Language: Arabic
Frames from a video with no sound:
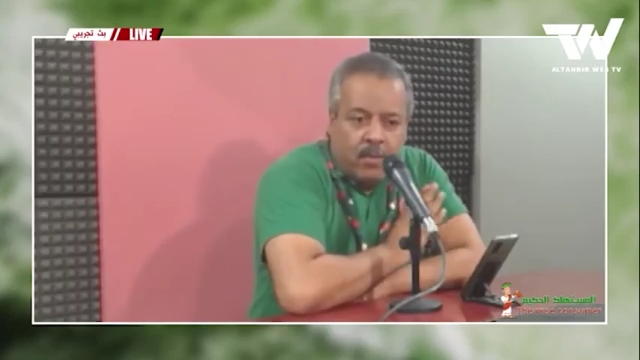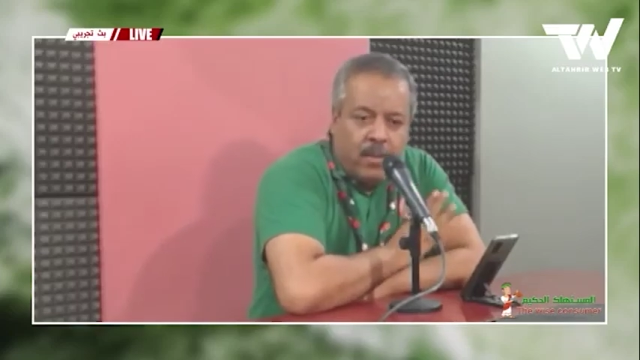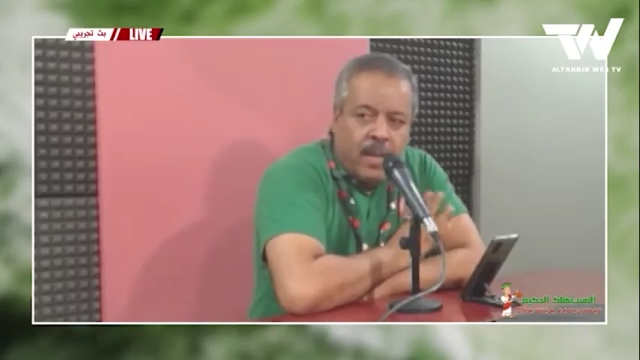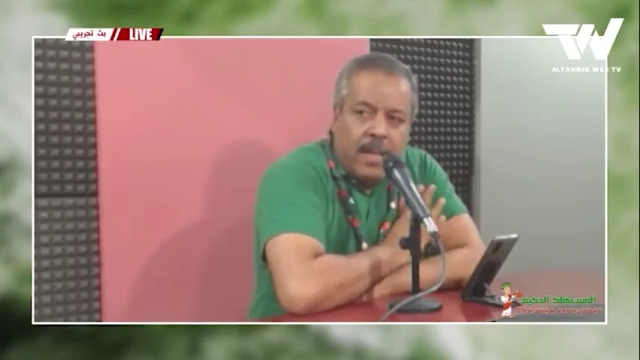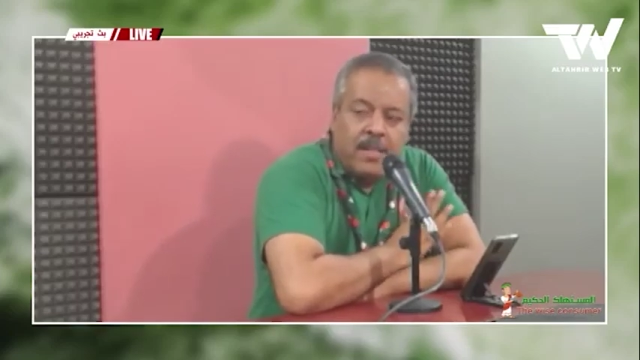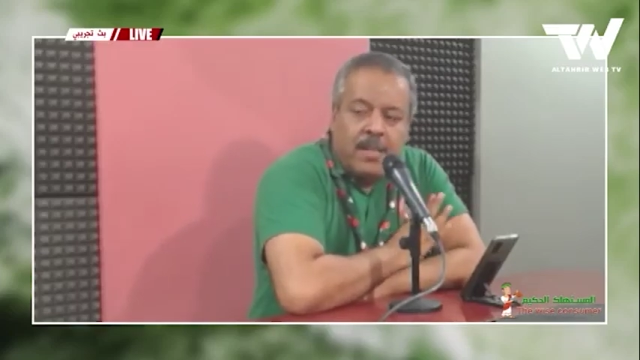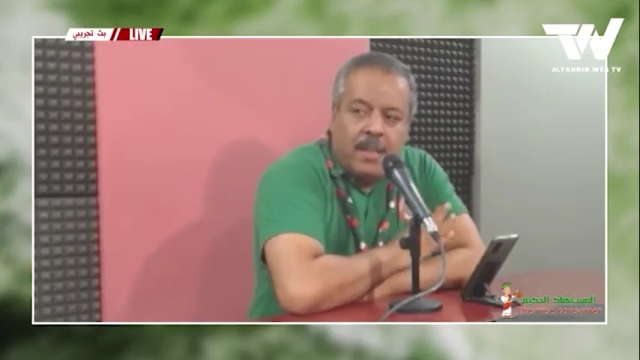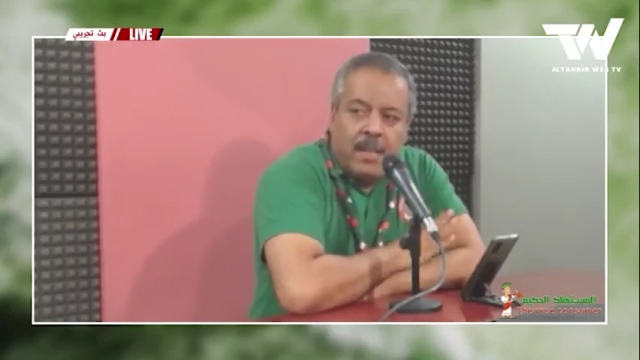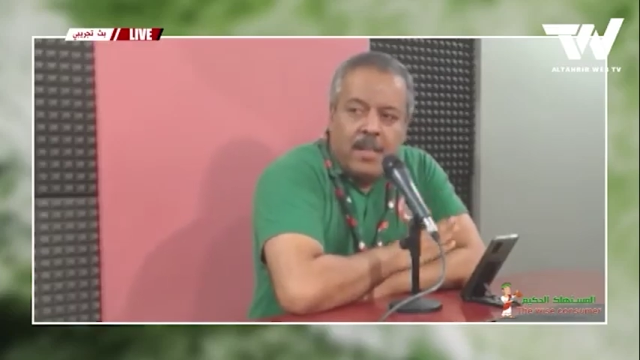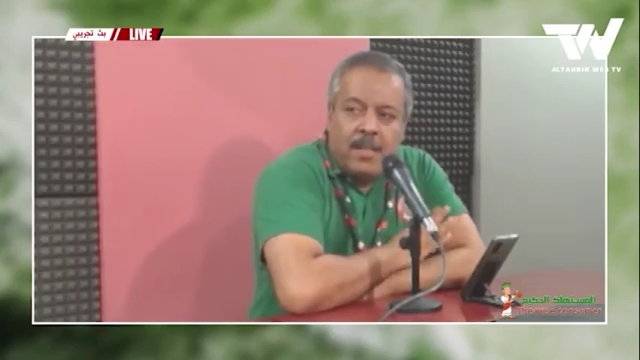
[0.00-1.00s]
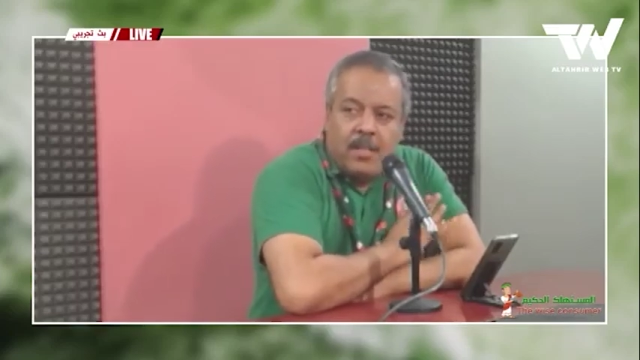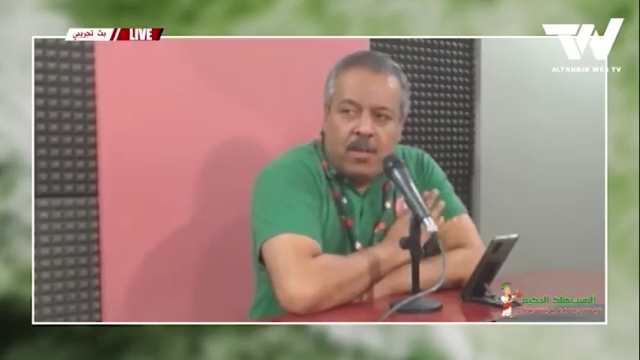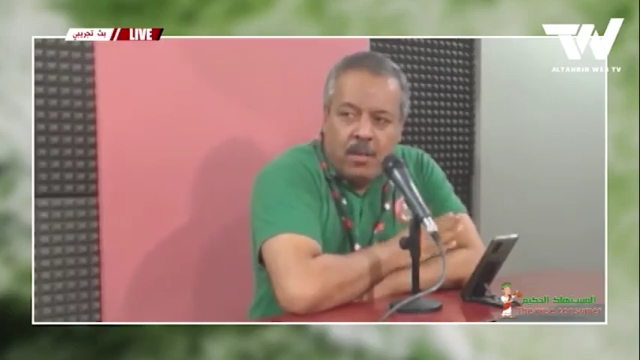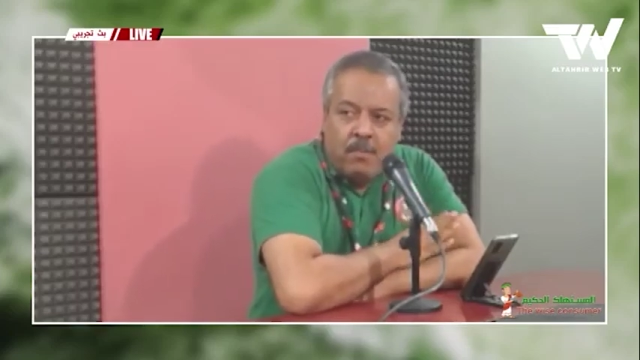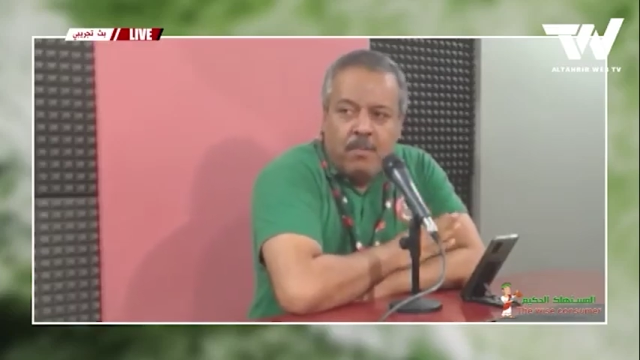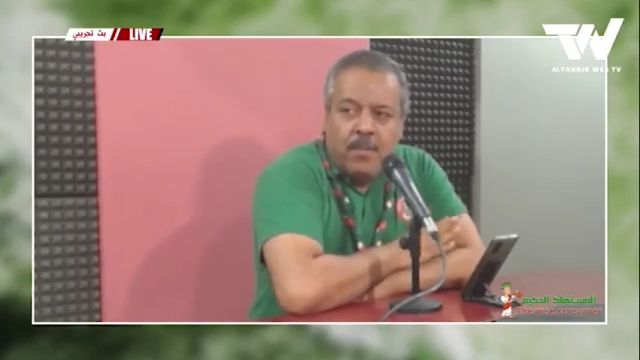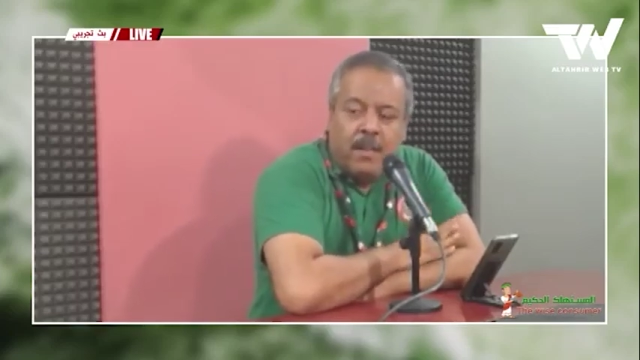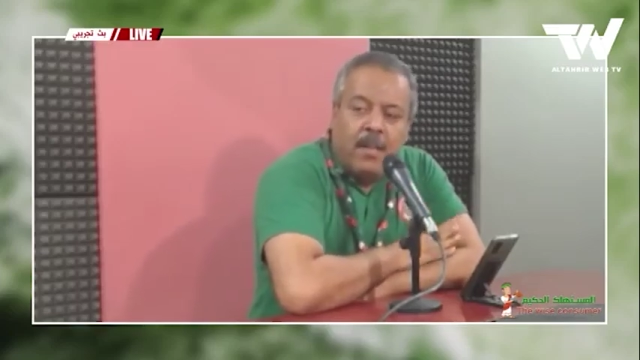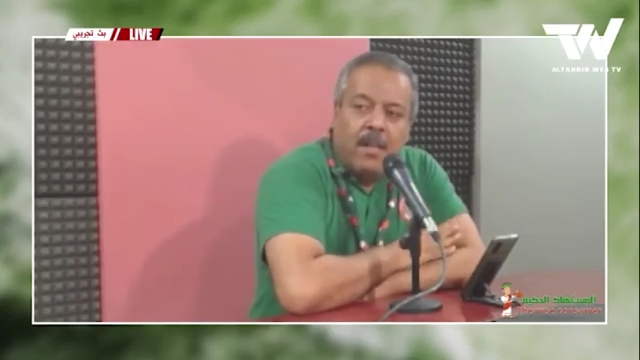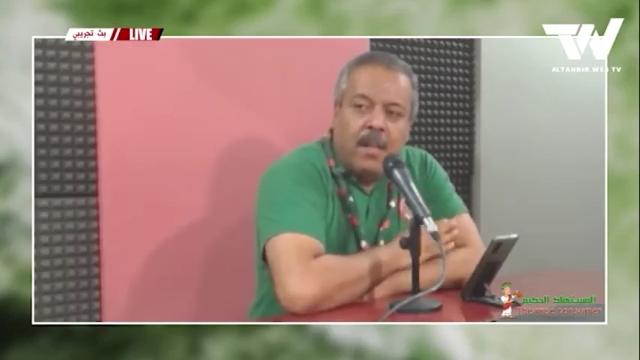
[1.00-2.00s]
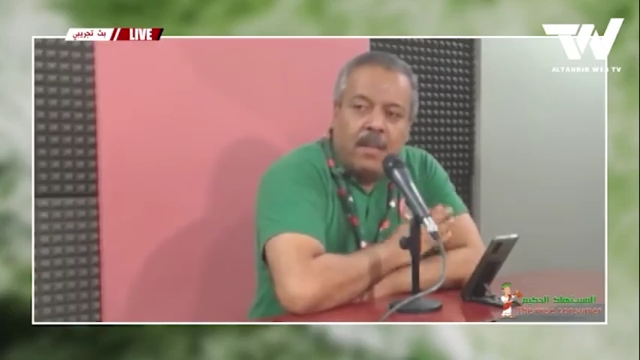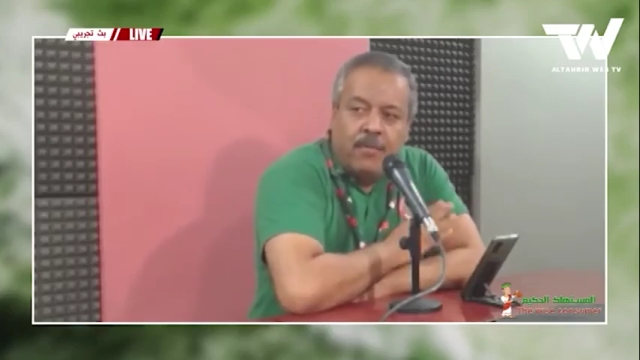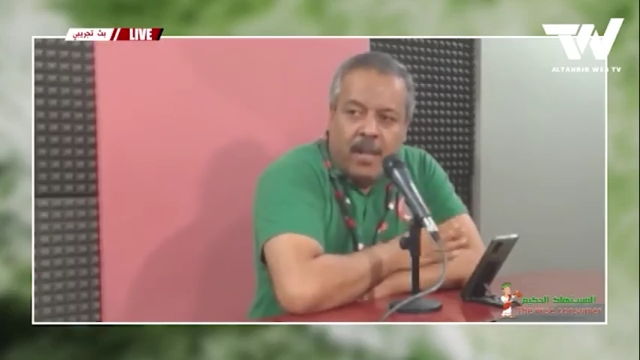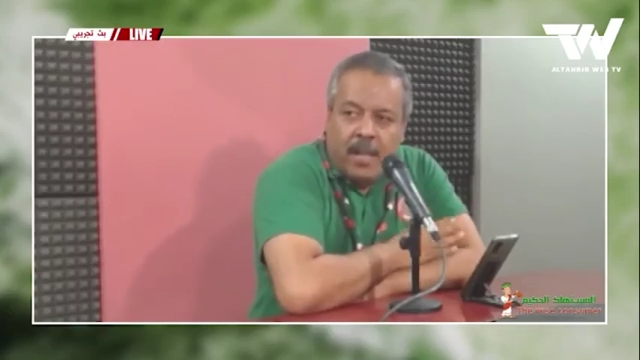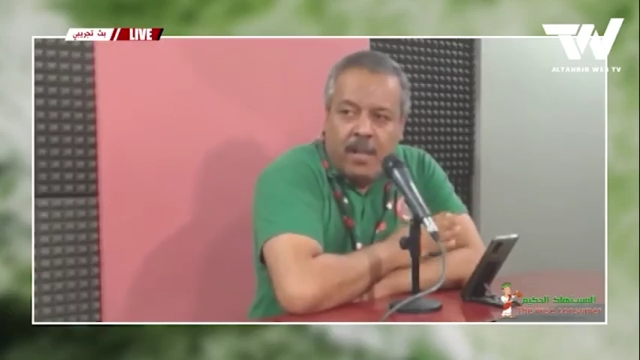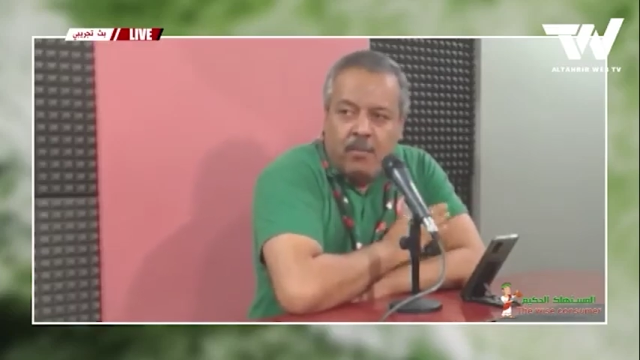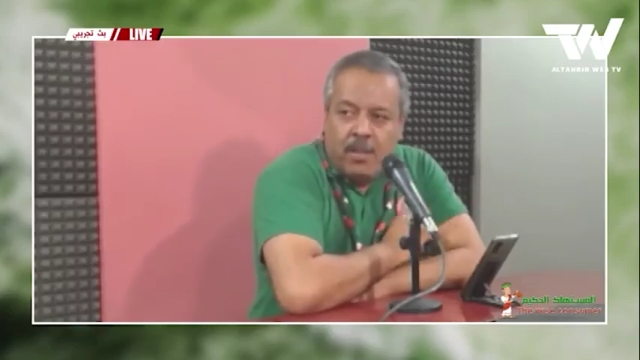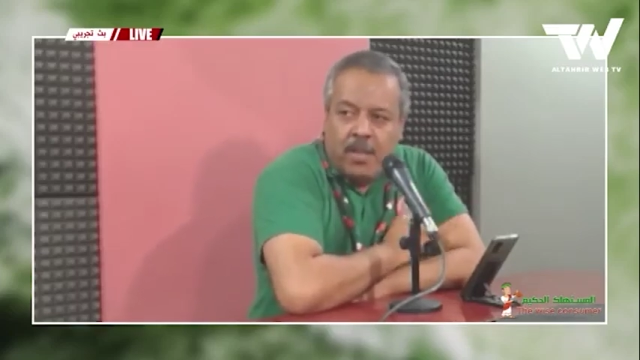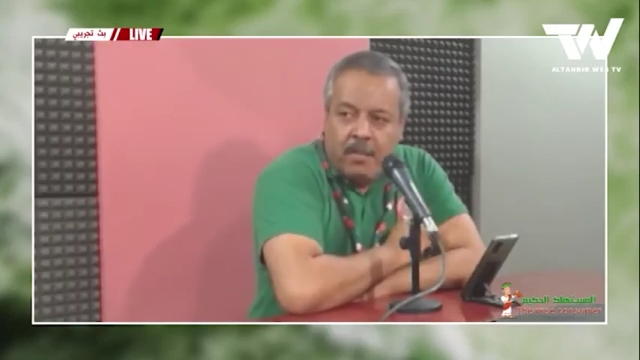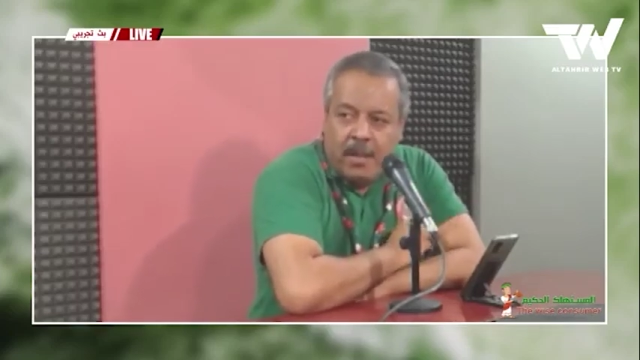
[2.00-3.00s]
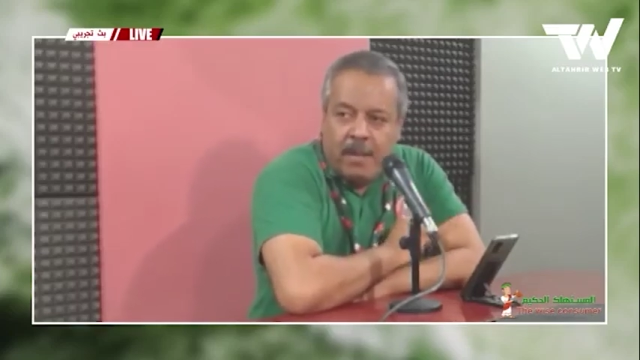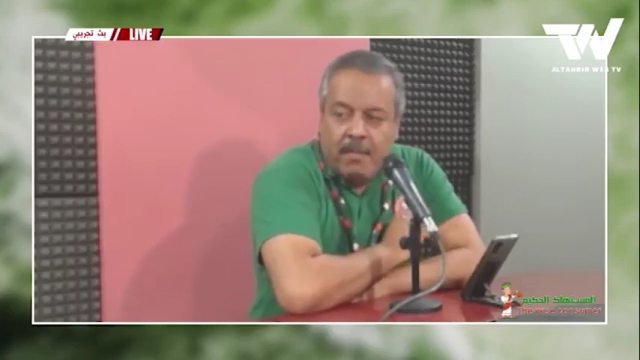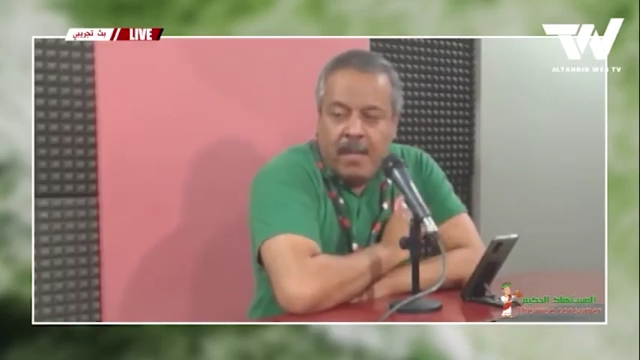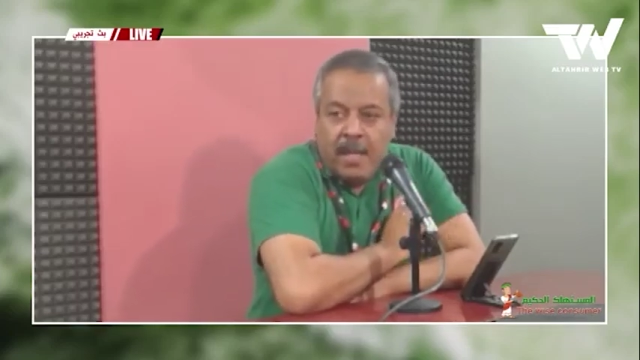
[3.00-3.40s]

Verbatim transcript: كل الأنشطة التي تهم الأطفال والشباب